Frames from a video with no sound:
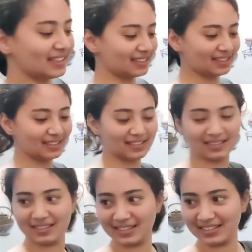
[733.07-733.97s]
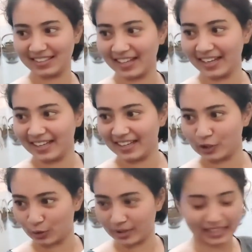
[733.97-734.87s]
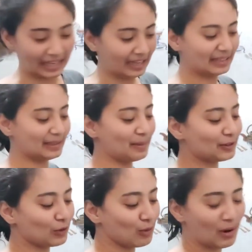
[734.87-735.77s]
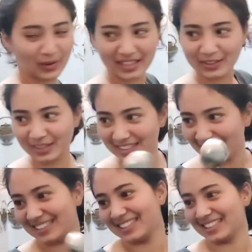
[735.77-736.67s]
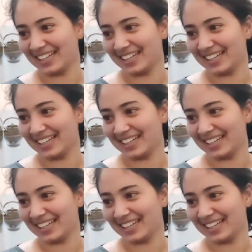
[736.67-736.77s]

देख क्या है हाँ। छोटी है जब मैं इसको घुमाऊंगी ना तो ये जहाज